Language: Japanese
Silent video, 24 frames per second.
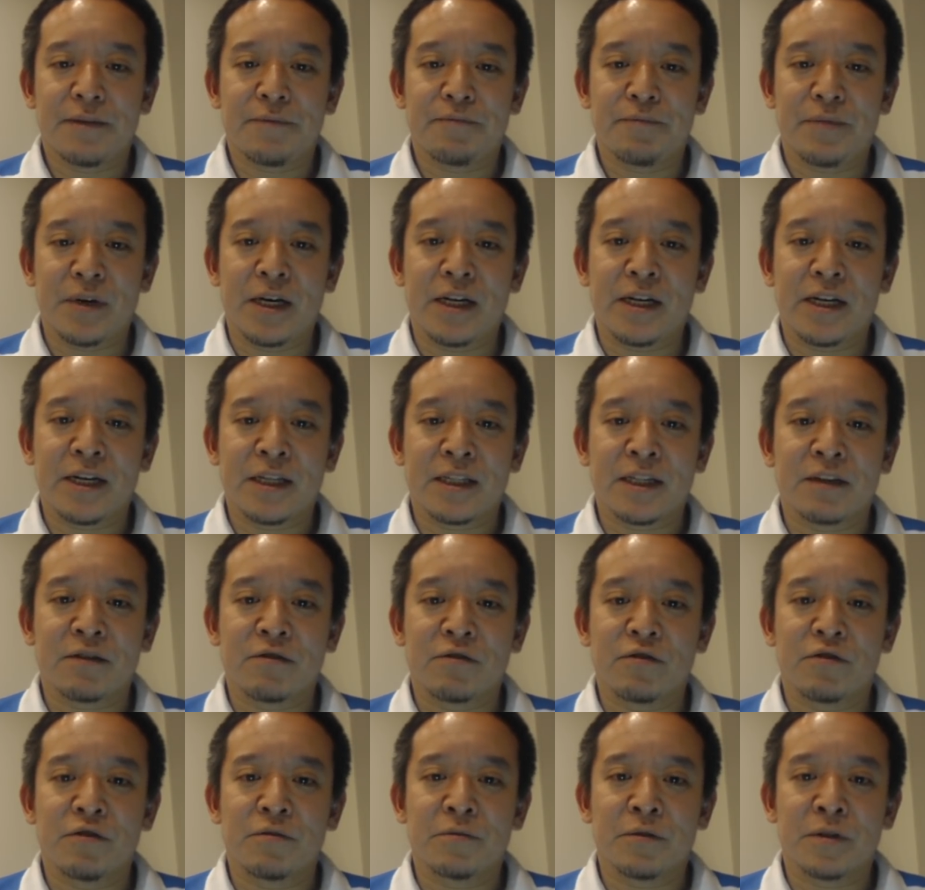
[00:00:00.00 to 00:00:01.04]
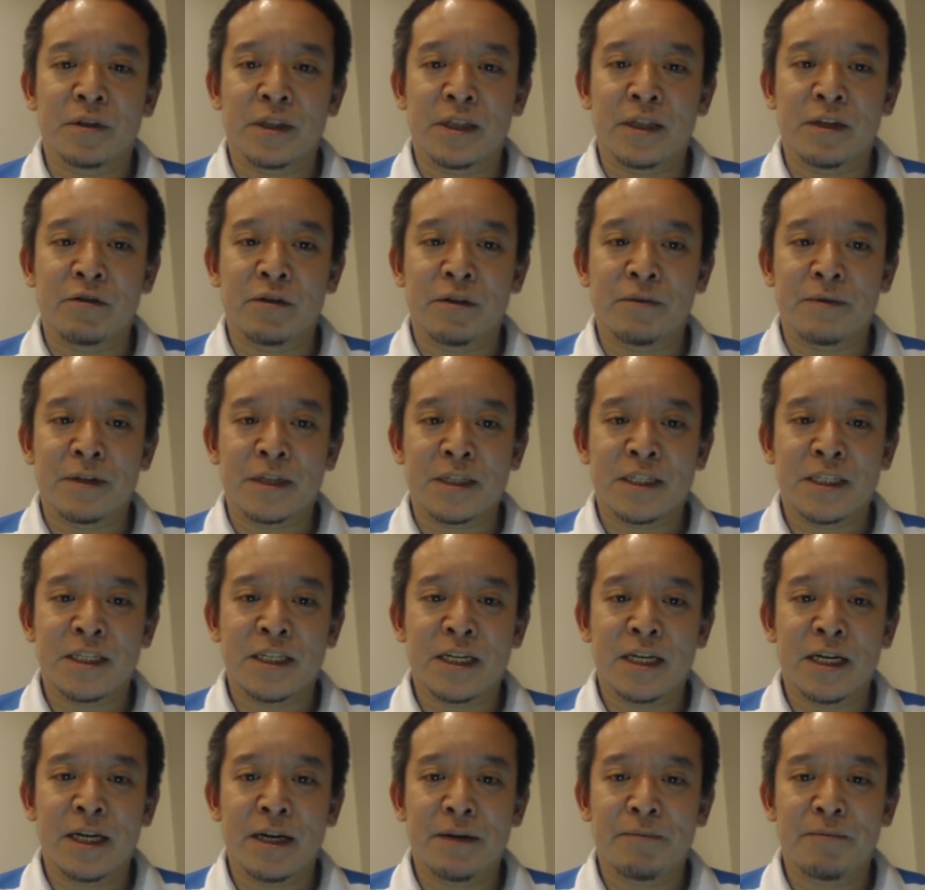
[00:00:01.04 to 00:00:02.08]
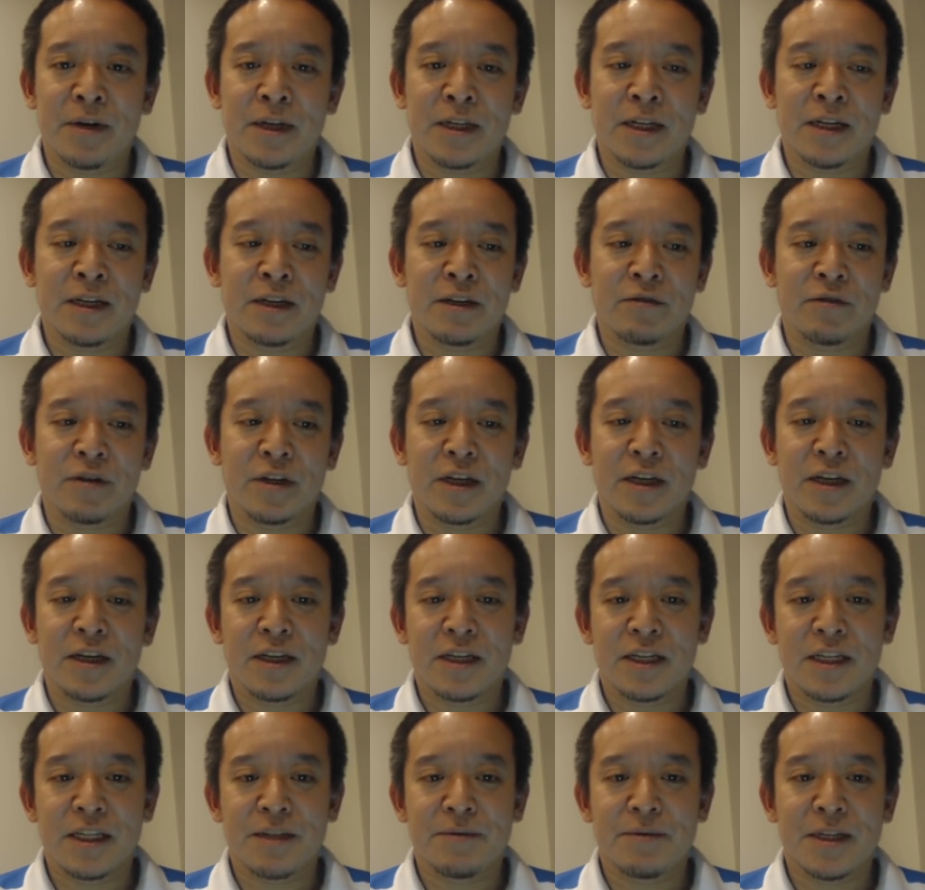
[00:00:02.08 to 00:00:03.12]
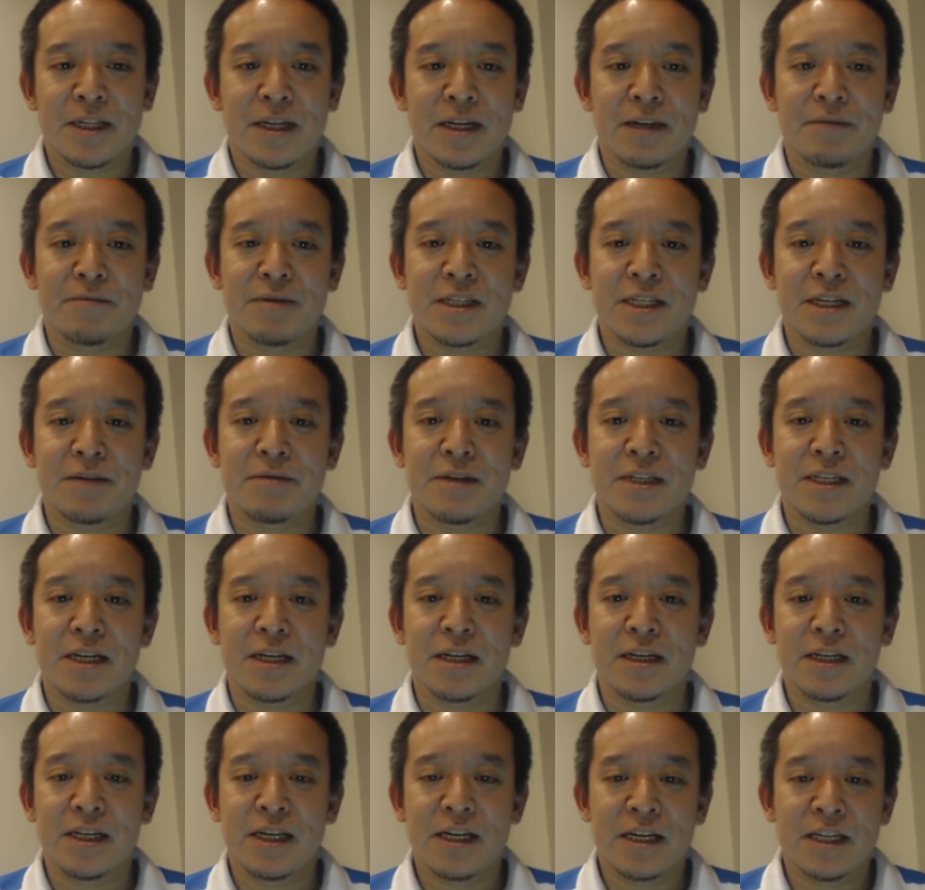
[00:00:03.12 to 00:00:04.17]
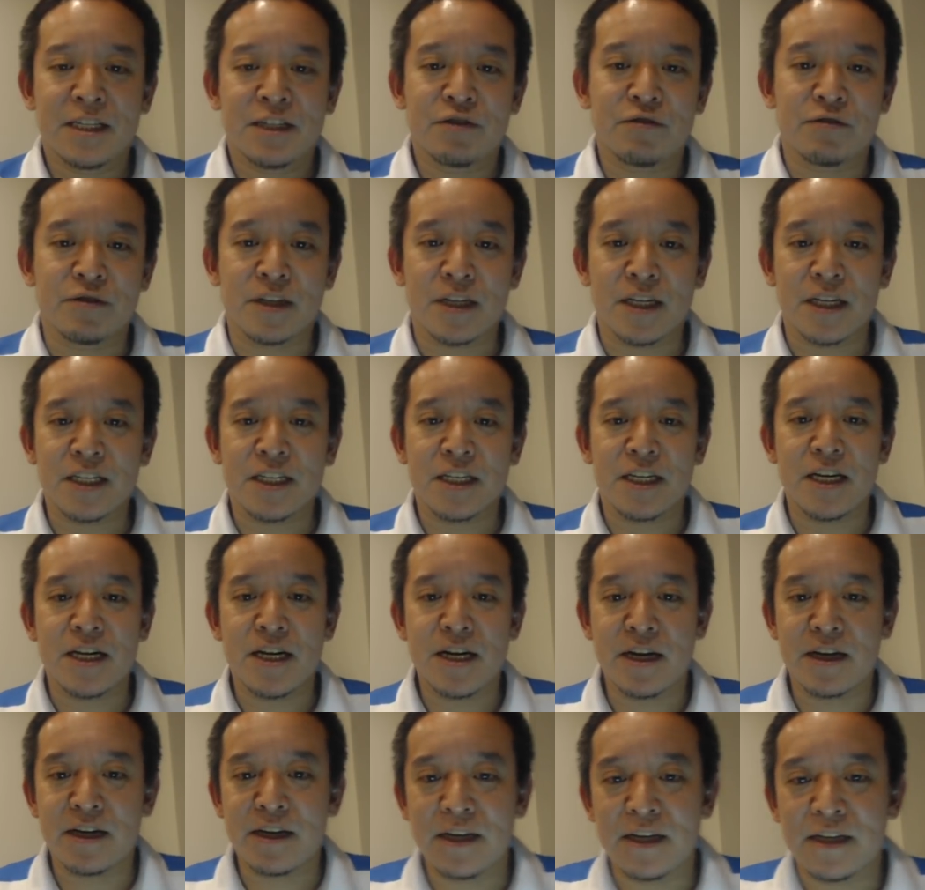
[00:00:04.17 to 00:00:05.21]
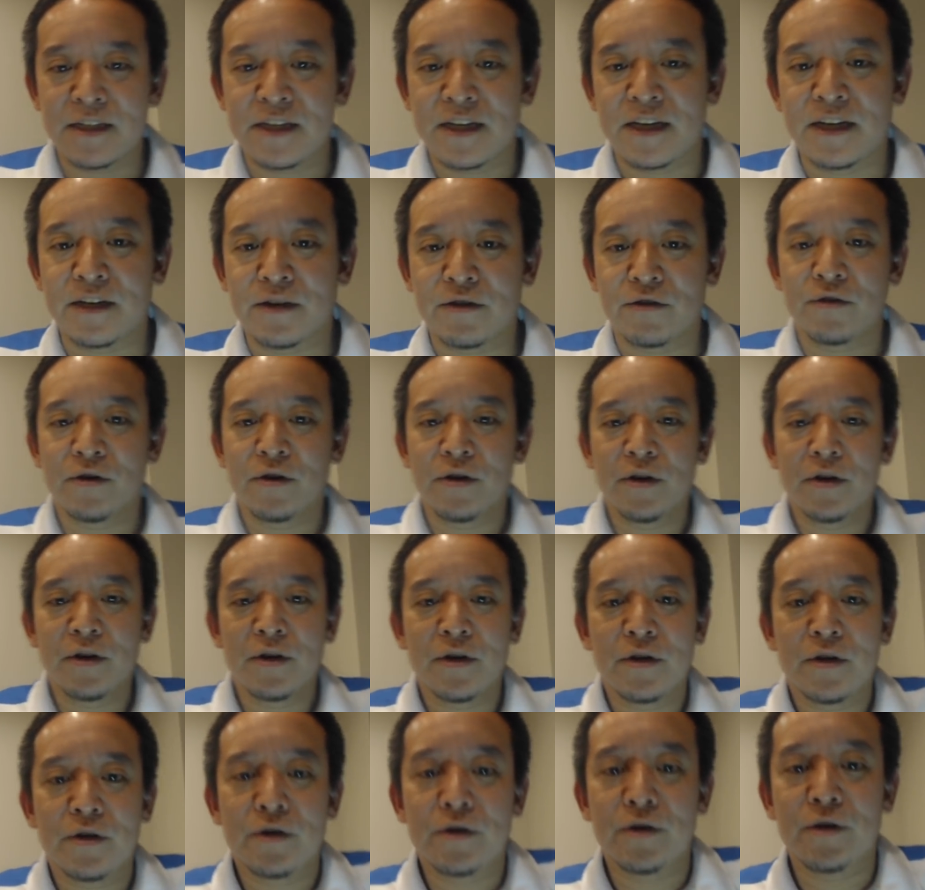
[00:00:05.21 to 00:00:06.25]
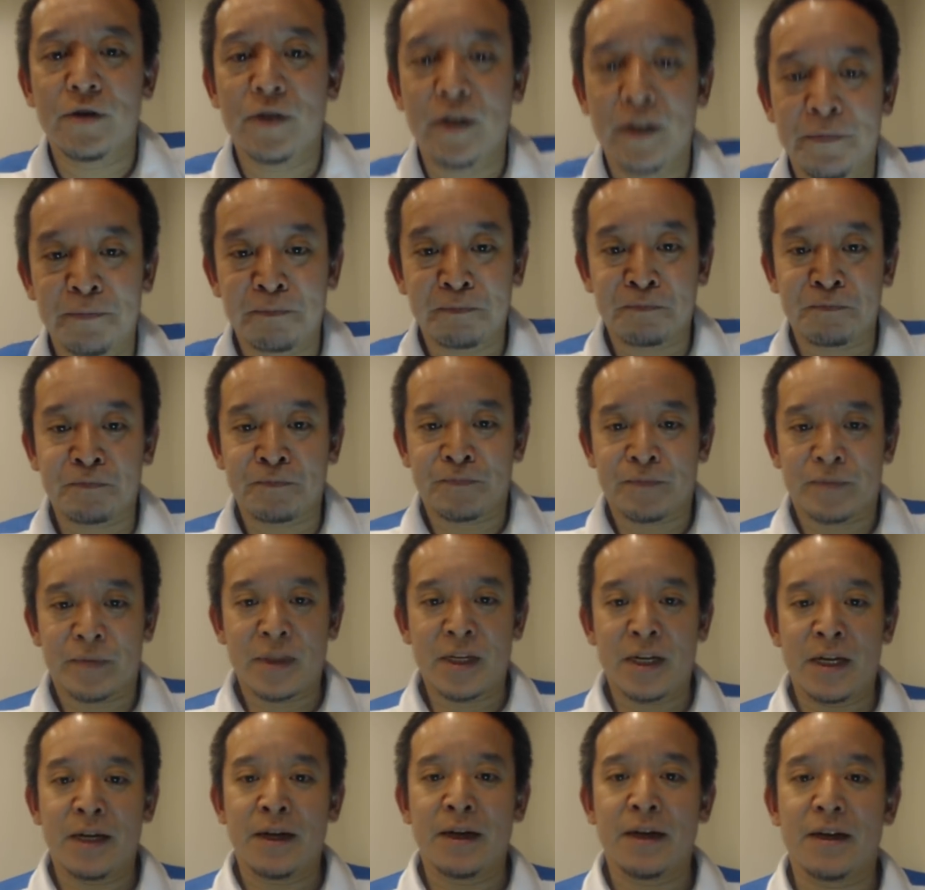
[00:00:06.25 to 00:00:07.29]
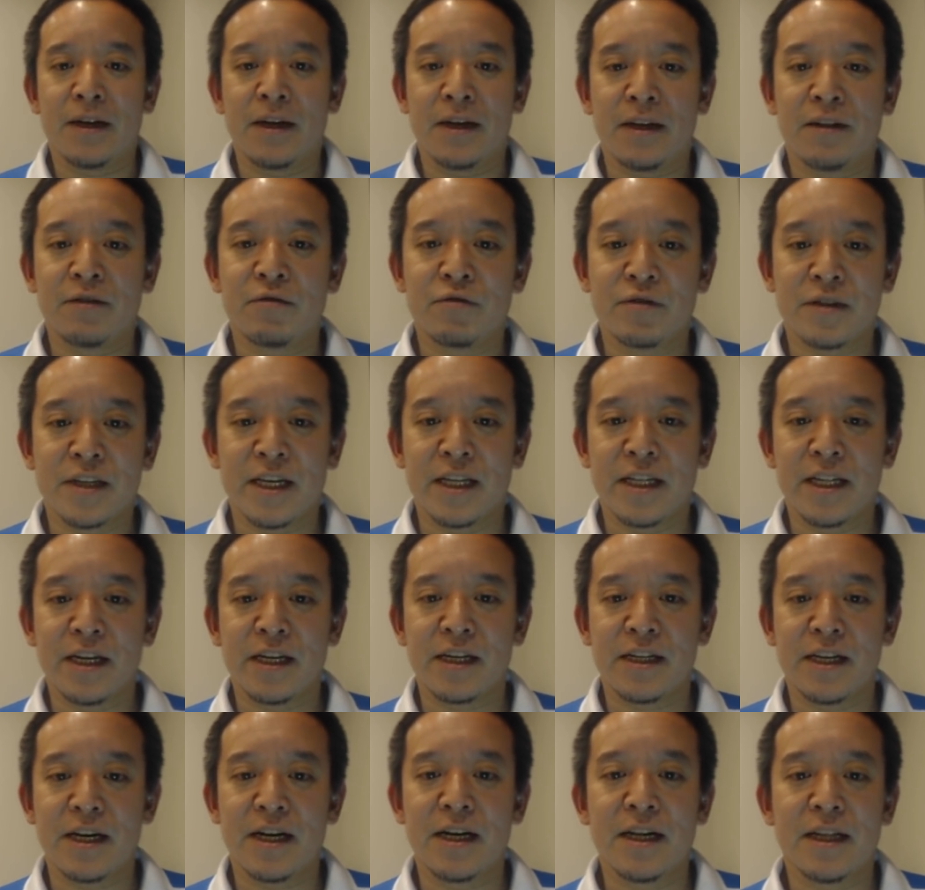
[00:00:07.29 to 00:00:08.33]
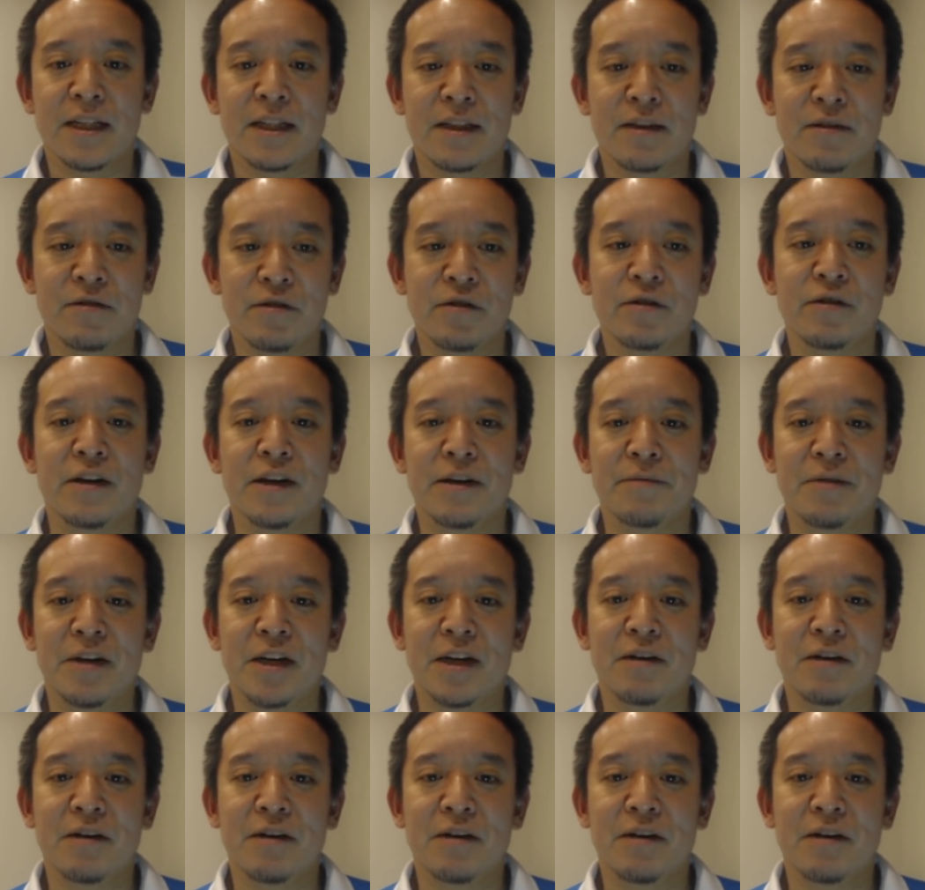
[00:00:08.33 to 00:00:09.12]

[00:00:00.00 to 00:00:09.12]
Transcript: まあ、ありがたく思っておりますし、まあ、何より島谷正美さん、東大阪市議会議員選挙で、え当選できたというのは、まあ、